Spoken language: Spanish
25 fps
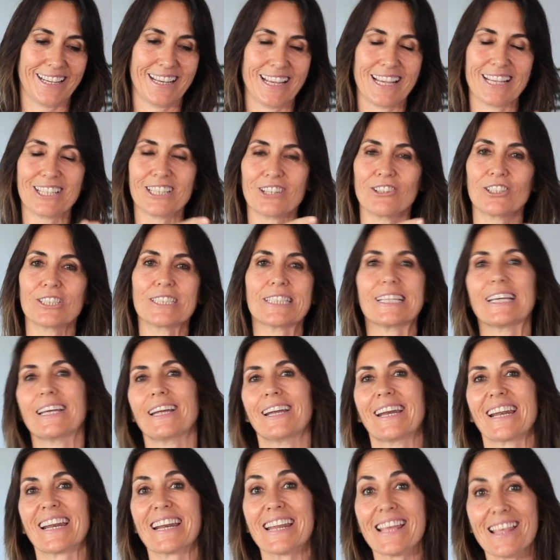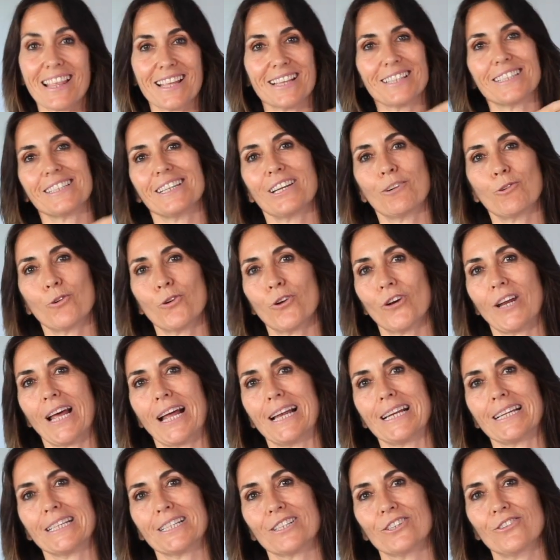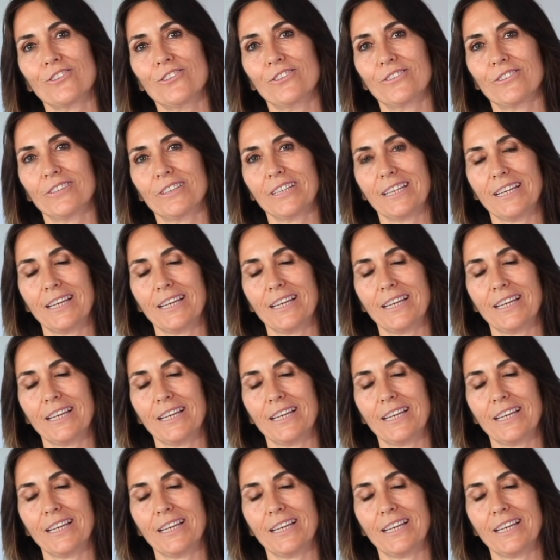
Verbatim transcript: esas redes neuronales, ¿no?